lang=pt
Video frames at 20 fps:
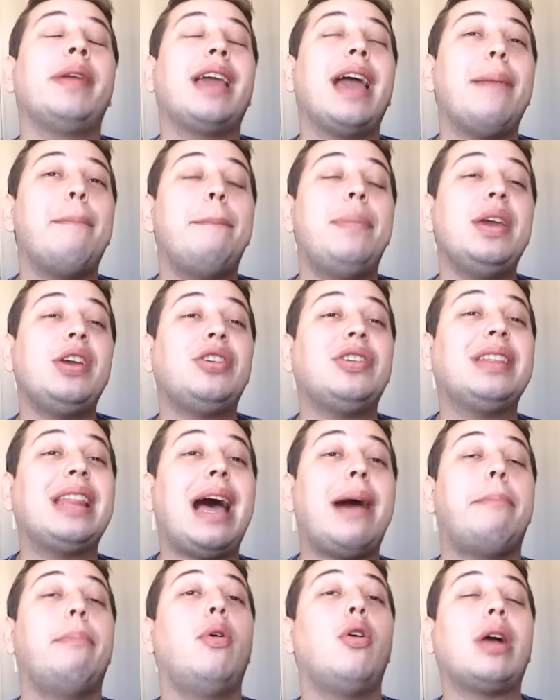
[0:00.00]
amigo, é bicha
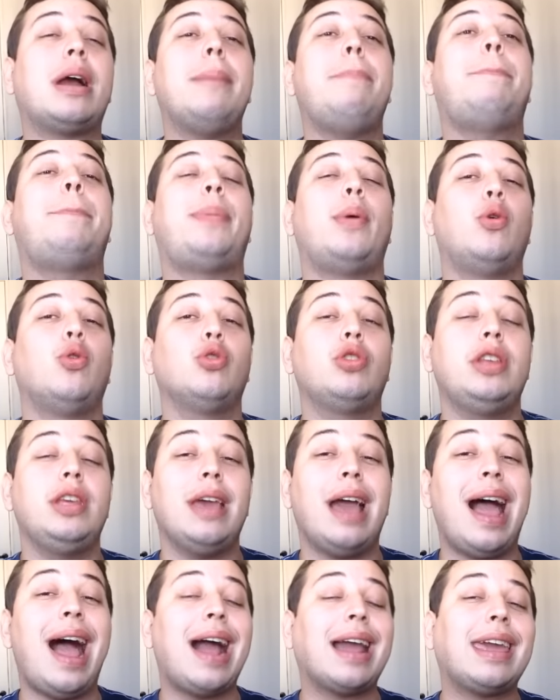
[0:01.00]
da boca
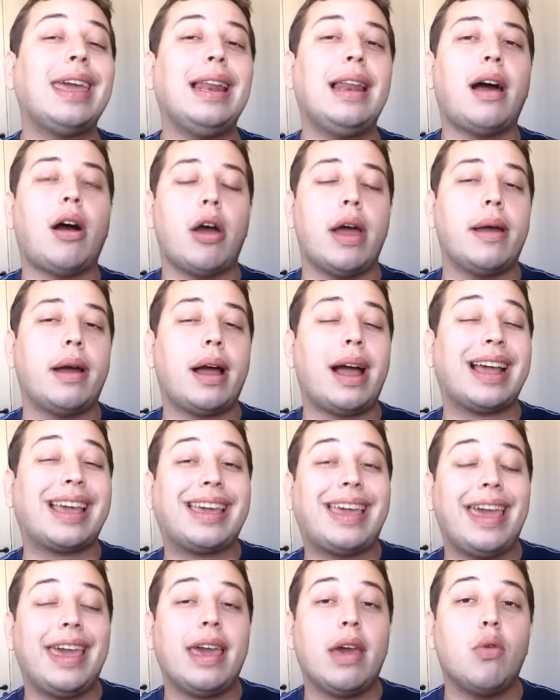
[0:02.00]
podre. Aquilo, a
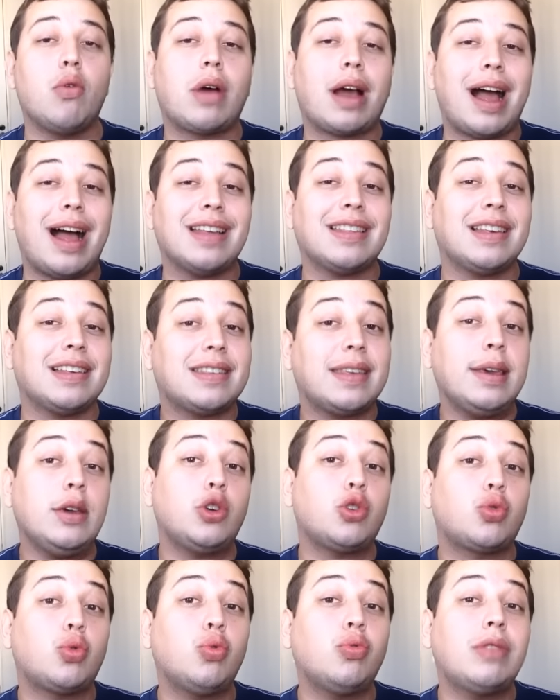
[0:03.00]
quem é um caso a ser
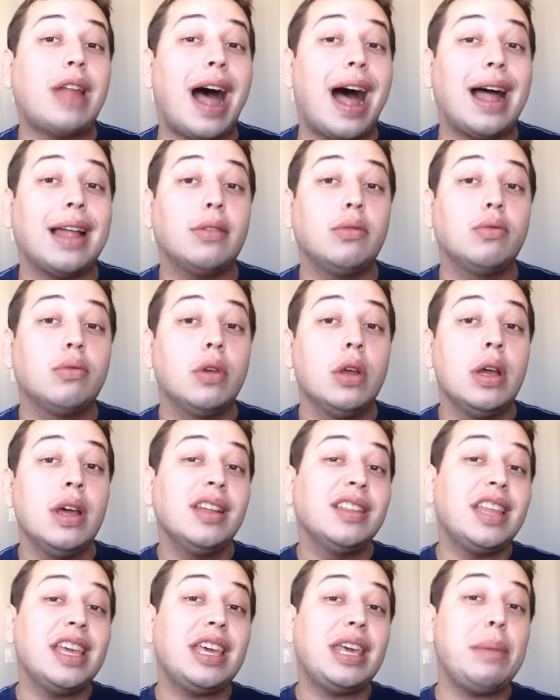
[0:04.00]
estudado.
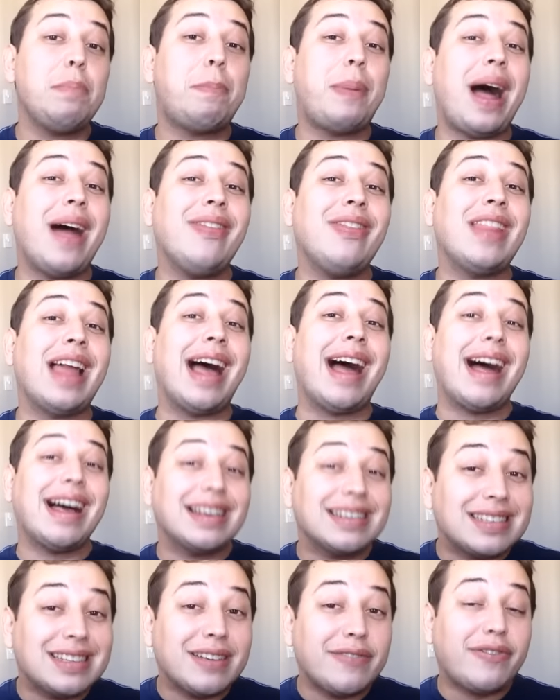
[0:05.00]
Tem que ir para
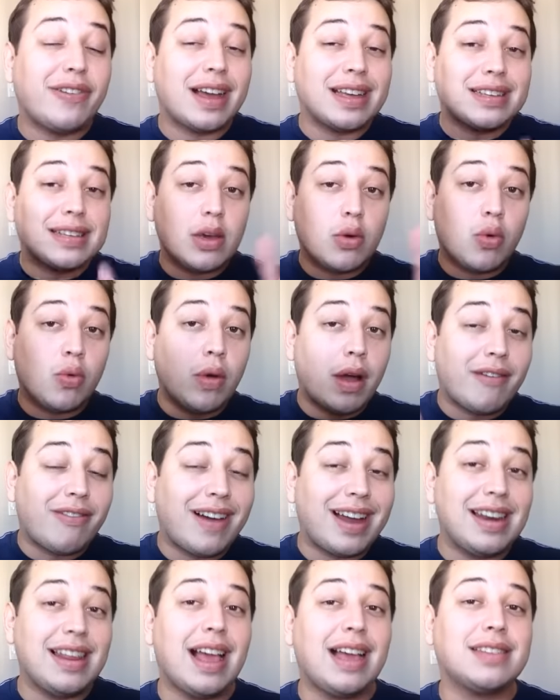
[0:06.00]
NASA fazer uma
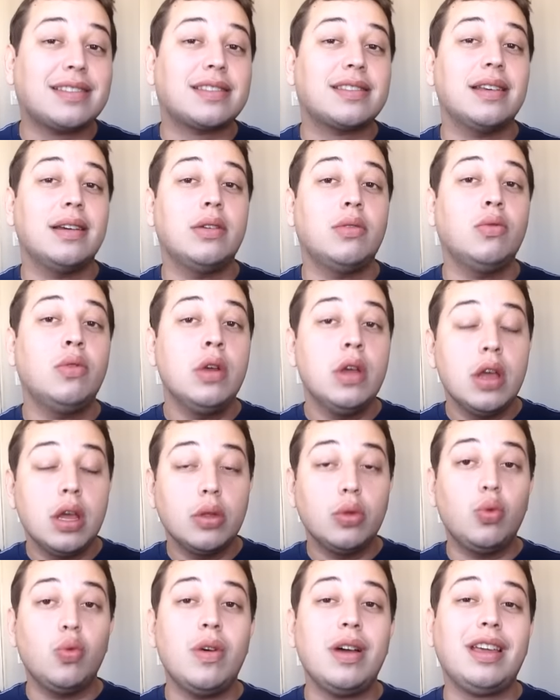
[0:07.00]
avaliação
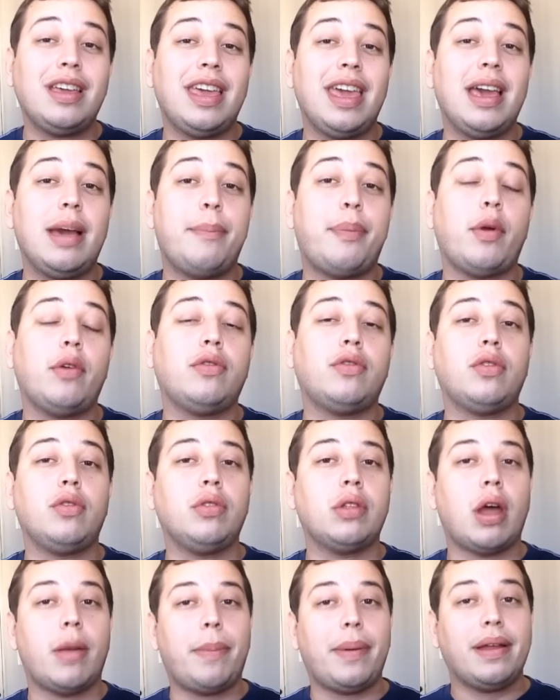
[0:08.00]
de uma quenga
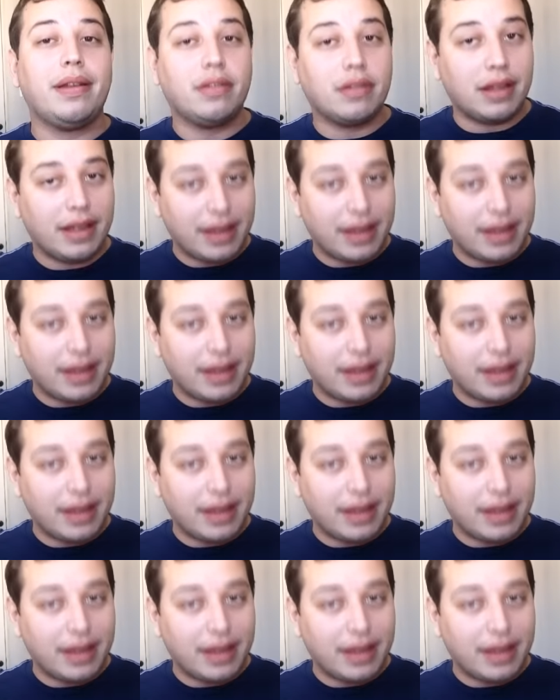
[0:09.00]
profissional para,